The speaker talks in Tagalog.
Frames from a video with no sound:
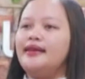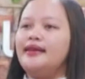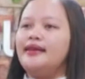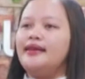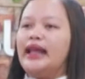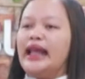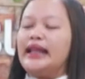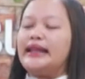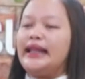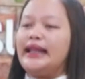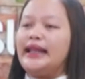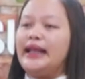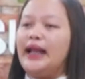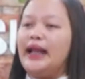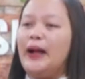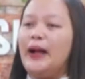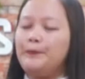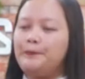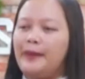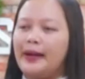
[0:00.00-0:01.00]

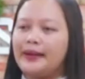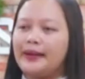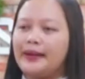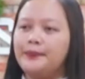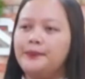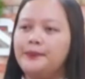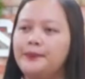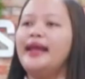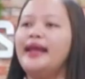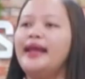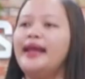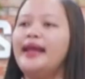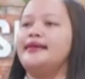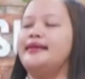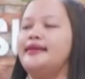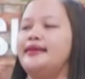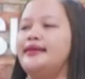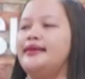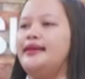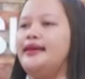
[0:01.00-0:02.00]
itinang
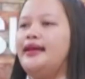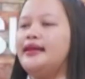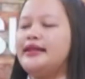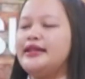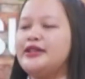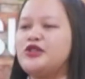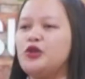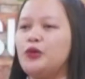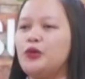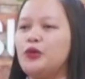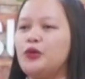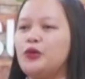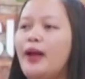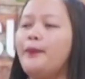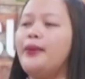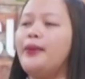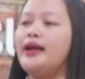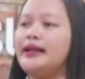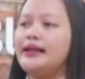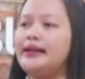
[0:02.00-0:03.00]
parmek iti
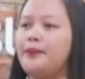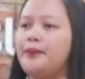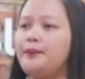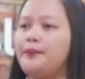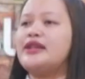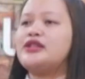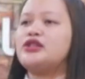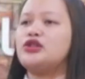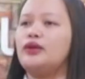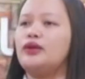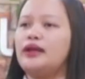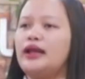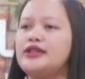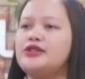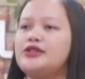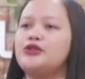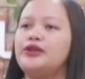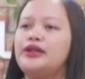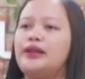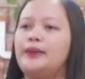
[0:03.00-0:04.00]
supapak iti basol nga
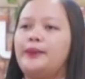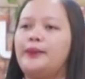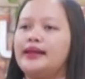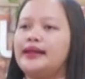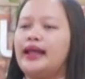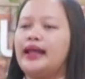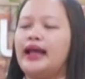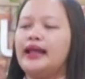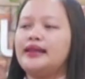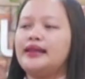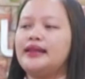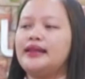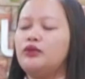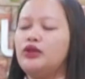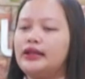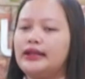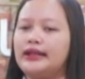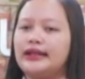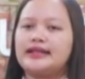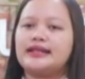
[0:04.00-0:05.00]
iso ti patay, tapno
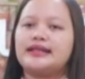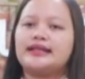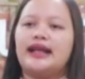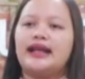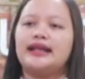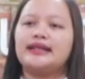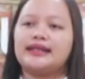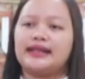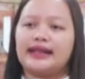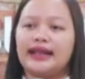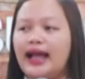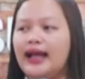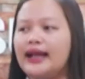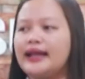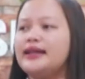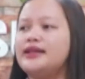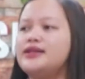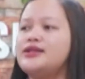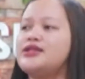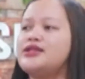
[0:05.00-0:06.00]
iti kastas,
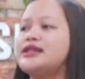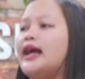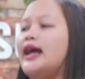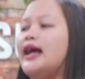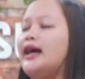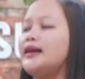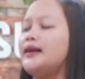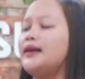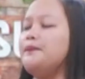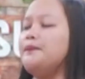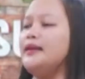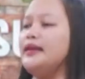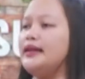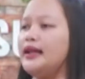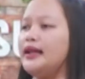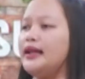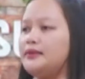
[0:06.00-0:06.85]
kakan siya, kat